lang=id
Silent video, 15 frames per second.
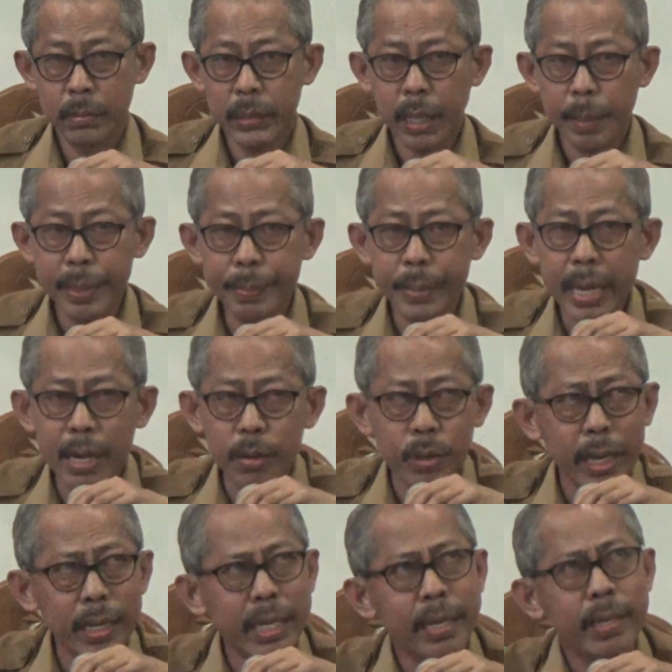Tapi pengangguran
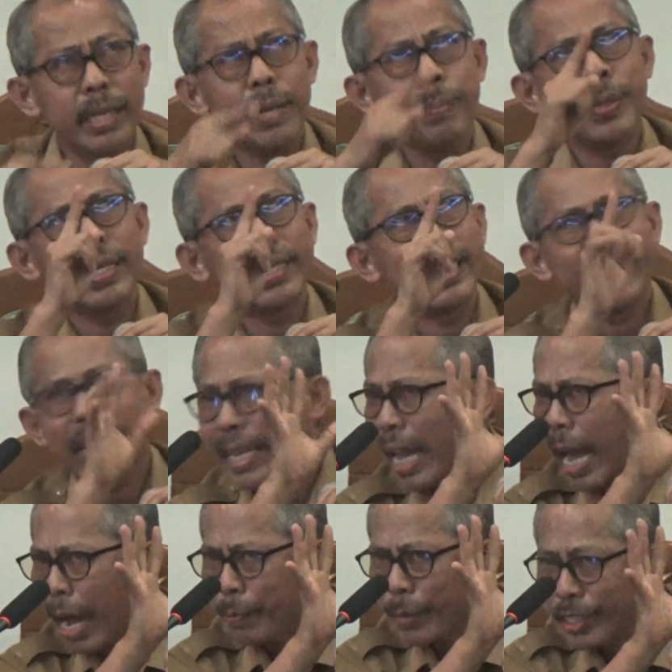ini definisinya ini
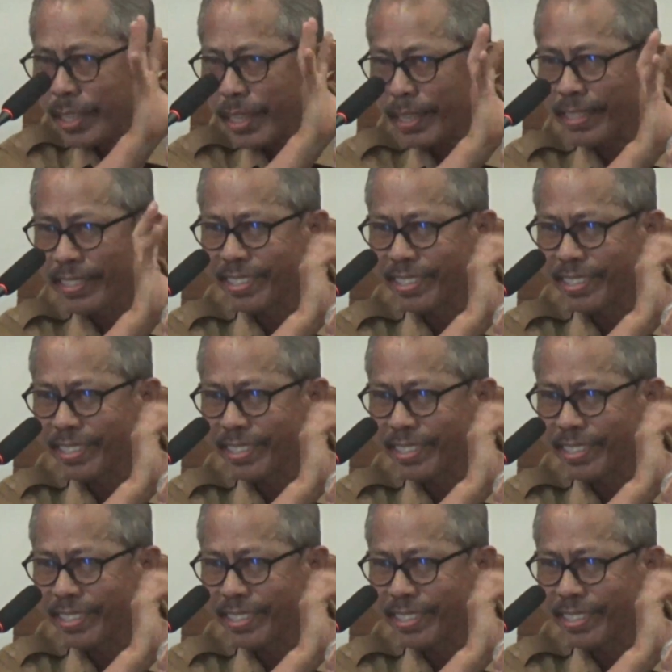apa sih?